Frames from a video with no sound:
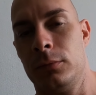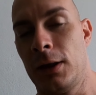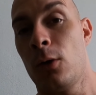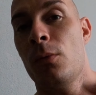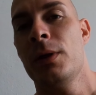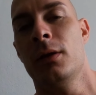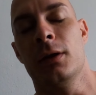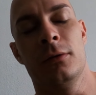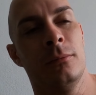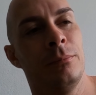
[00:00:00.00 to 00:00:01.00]
estar tá
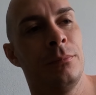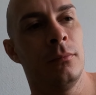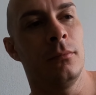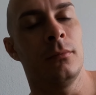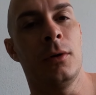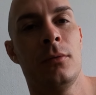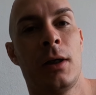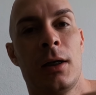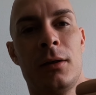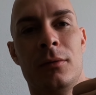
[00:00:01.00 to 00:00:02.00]
comentando. Então o
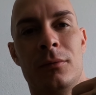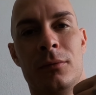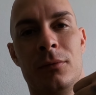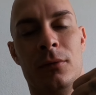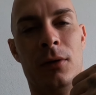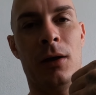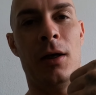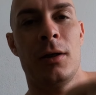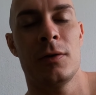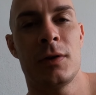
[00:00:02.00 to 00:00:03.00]
cara
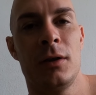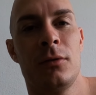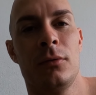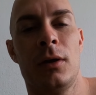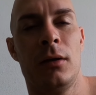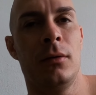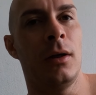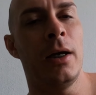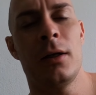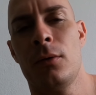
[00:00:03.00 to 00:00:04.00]
era escrito
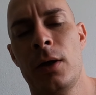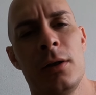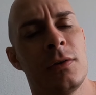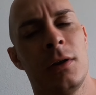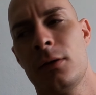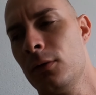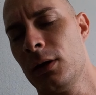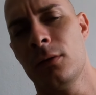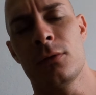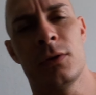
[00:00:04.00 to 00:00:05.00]
era ou é inscrito no
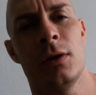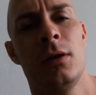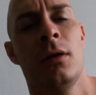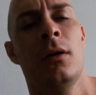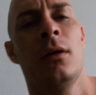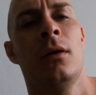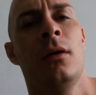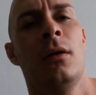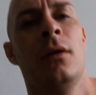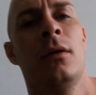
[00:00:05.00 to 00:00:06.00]
canal, não sei.
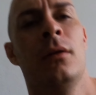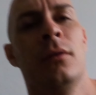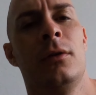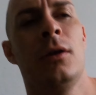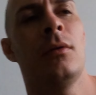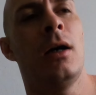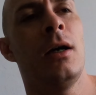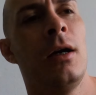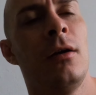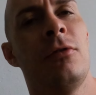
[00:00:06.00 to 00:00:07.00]
Tinha uma
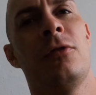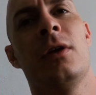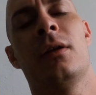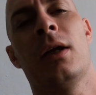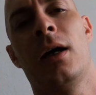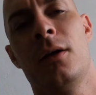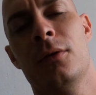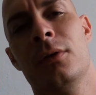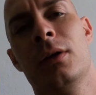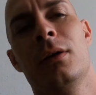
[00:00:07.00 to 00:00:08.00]
F e
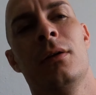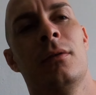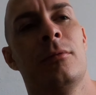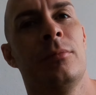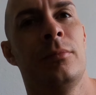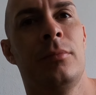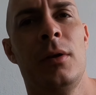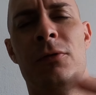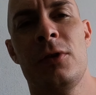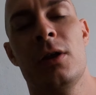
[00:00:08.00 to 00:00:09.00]
tal, e,
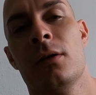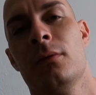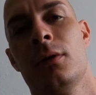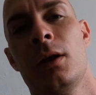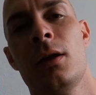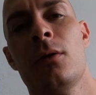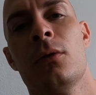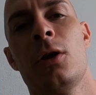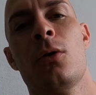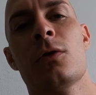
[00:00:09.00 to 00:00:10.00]
enfim,
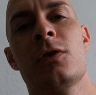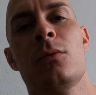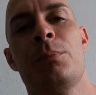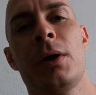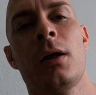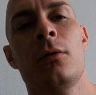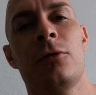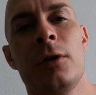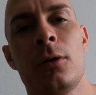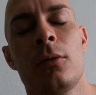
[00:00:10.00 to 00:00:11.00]
criou-se criou um pequeno
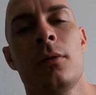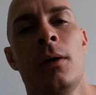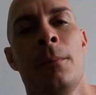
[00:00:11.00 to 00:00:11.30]
vínculo